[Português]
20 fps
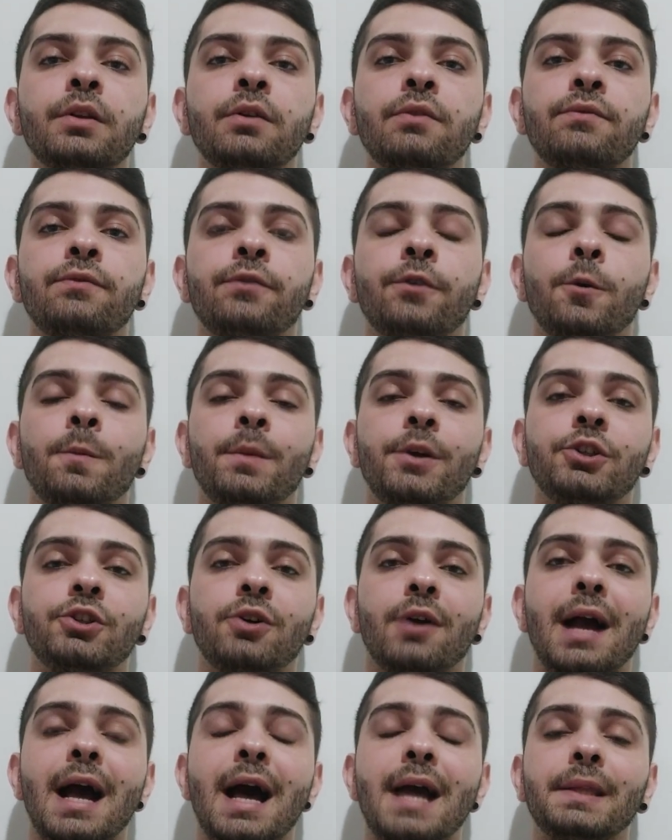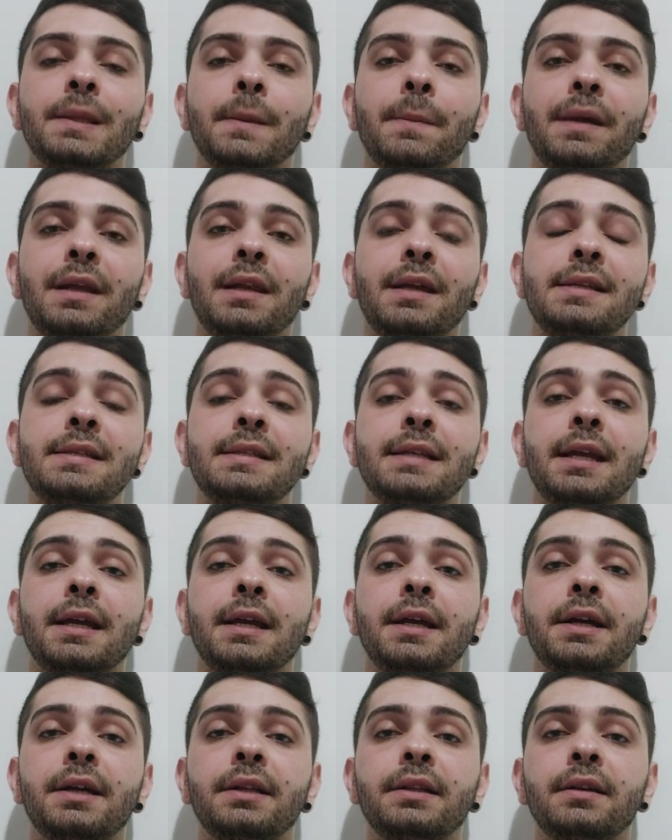Foi uma jogada pela
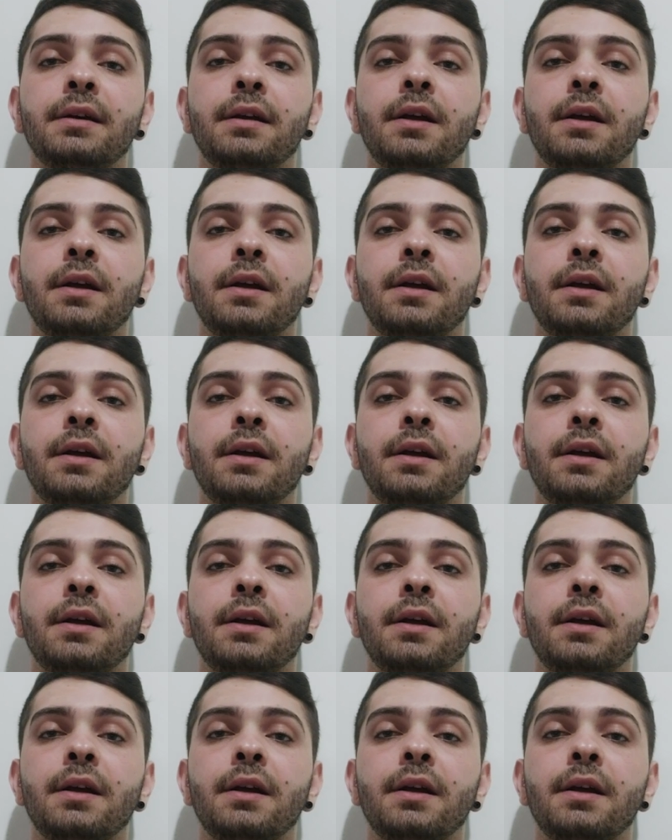esquerda,